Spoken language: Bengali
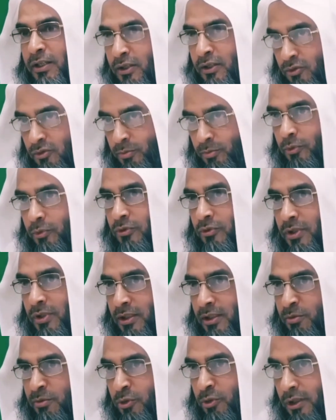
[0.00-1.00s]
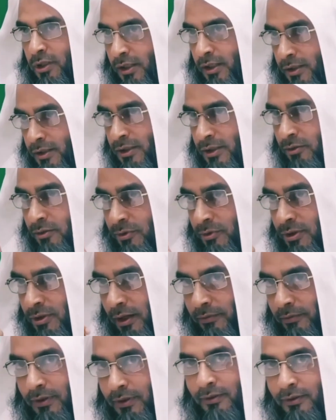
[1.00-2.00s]
কিছু পুরুষ আছে মহিলাদের চাইতে বেশি
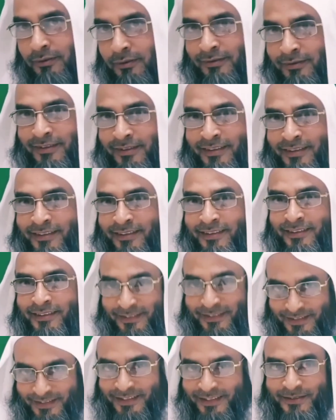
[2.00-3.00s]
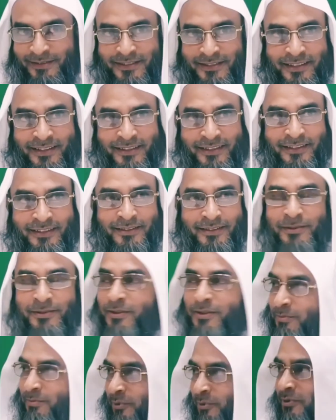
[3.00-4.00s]
আবেগী কথা বলছেন তো
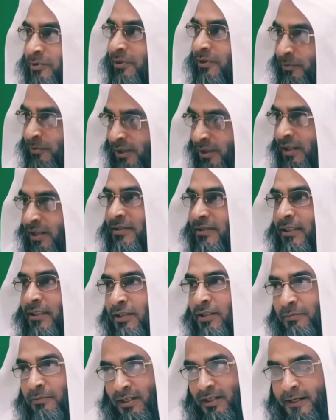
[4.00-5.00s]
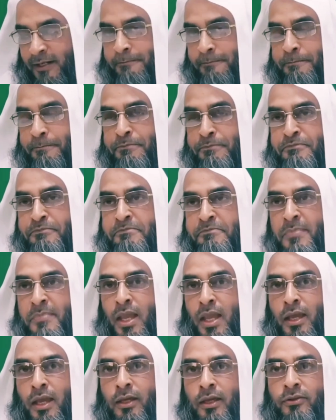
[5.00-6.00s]
ওই পুরুষগুলো মহিলার চাইতে আবার খারাপ
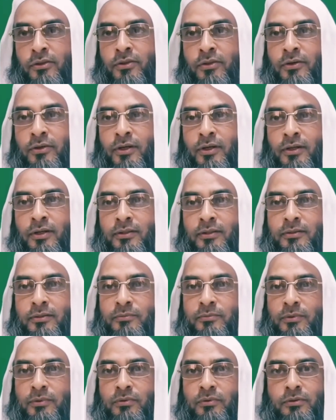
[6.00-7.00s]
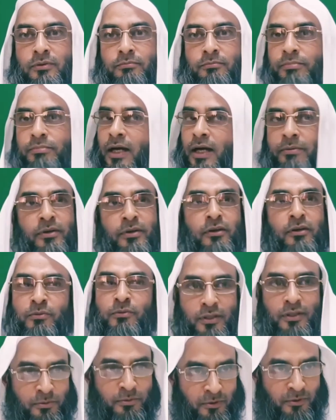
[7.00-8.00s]
তো বাপ এরকম
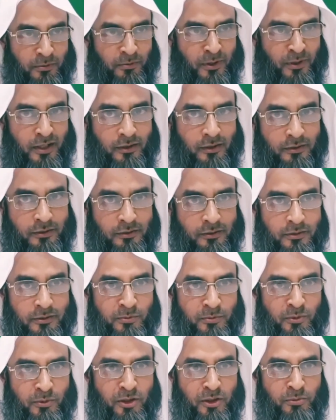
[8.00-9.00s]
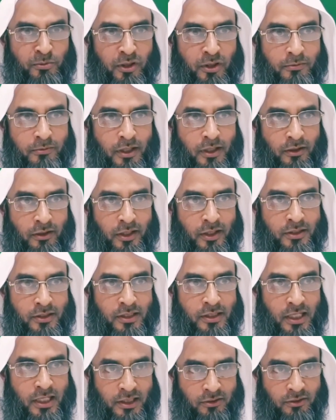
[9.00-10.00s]
কথা বলবে না যে মর মর ভালো হয়েছে
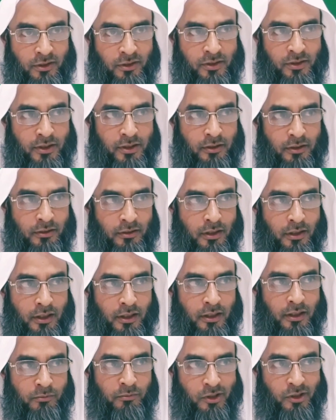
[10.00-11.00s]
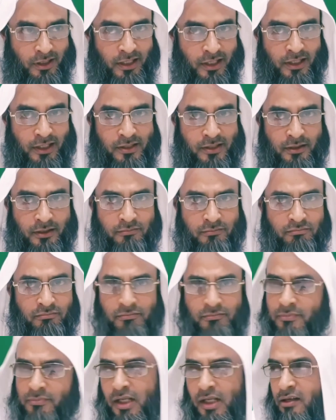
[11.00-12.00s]
শাস্তি হয়েছে হ্যাঁ মজা লেগেছে
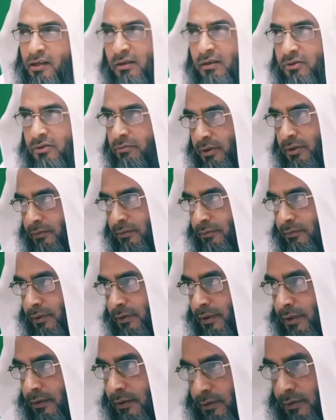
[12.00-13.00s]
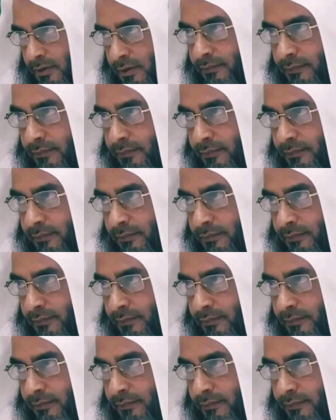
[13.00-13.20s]
না না ওইসব কথা বলতে যাবে না